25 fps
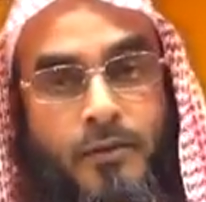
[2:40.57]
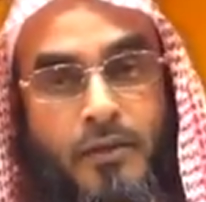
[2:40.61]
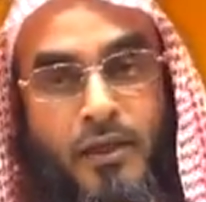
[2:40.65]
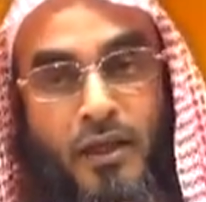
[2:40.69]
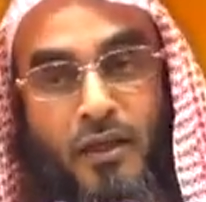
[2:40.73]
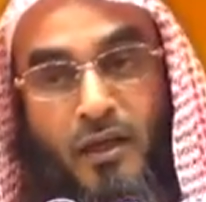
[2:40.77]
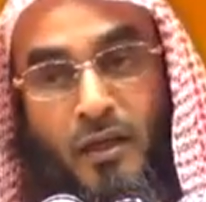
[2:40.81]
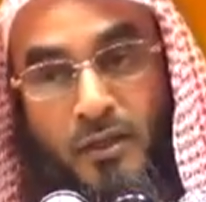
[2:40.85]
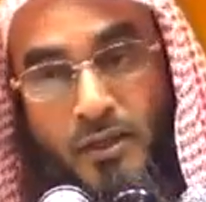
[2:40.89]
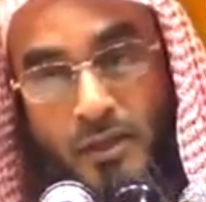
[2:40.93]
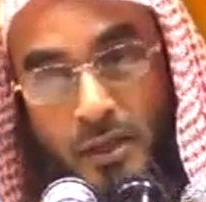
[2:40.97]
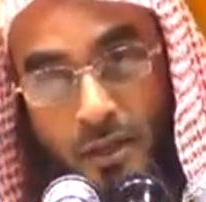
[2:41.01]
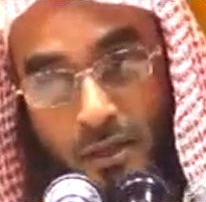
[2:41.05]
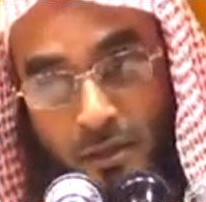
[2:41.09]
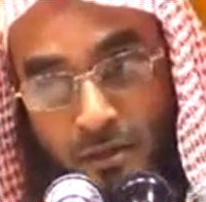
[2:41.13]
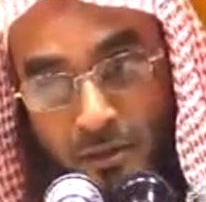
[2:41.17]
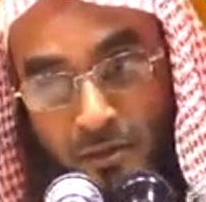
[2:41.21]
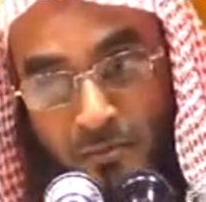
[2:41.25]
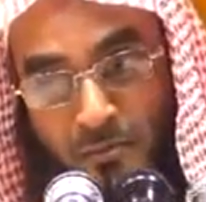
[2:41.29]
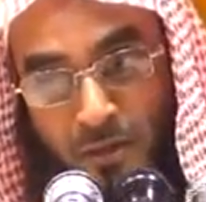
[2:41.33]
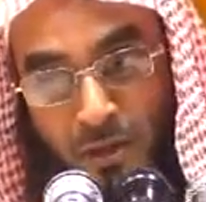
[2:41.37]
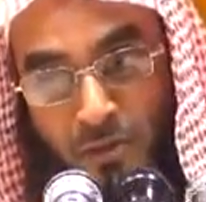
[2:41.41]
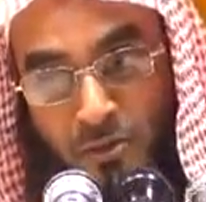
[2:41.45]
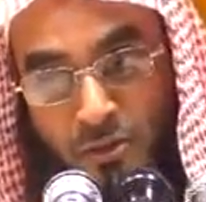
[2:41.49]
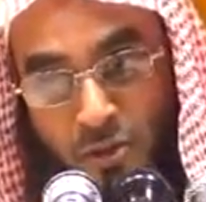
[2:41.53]
জেনার শিক্ষিত
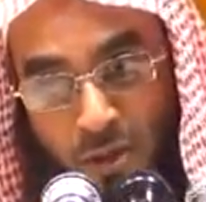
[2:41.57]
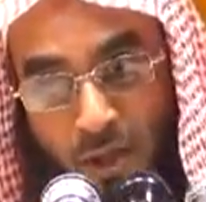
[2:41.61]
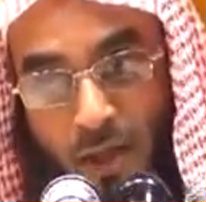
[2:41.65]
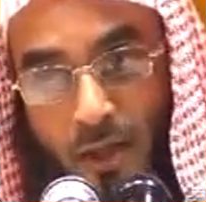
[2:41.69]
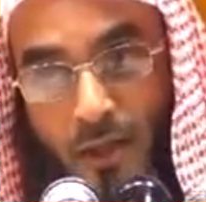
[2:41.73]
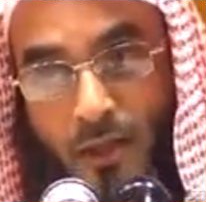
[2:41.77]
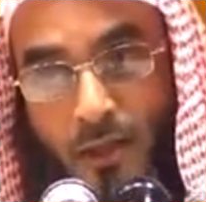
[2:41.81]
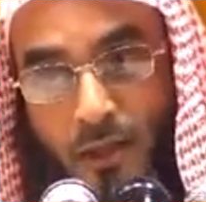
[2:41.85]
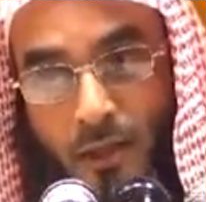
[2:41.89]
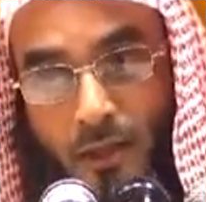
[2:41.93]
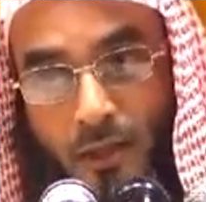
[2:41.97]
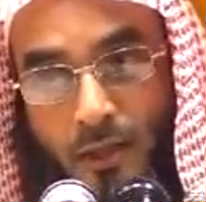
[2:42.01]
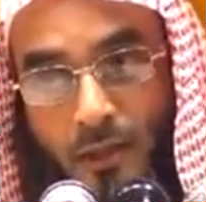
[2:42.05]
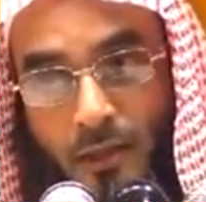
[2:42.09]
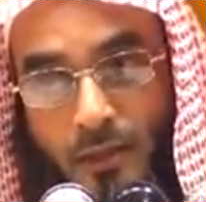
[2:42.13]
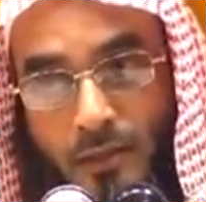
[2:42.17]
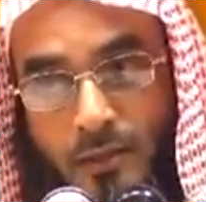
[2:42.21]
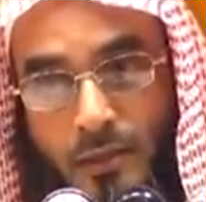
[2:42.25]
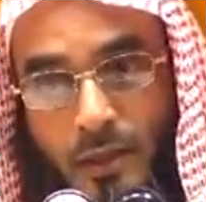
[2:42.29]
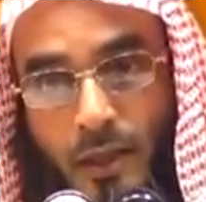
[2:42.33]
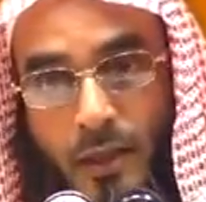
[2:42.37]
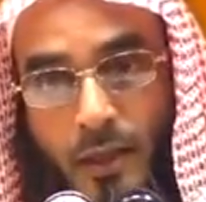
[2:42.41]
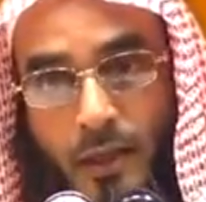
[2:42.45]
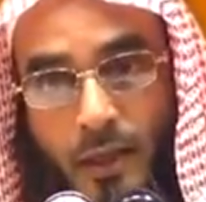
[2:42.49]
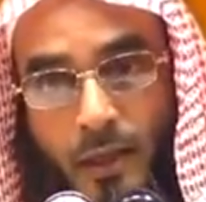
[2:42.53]
মানুষরাই
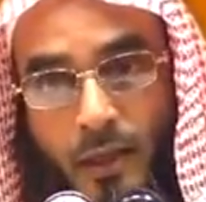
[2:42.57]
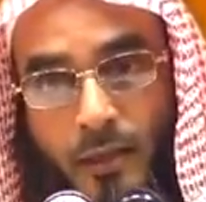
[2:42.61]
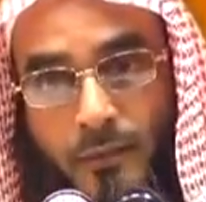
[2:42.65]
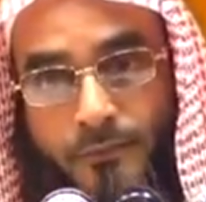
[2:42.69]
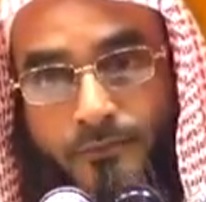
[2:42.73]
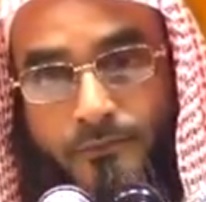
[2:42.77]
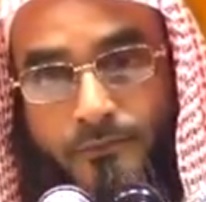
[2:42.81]
যারা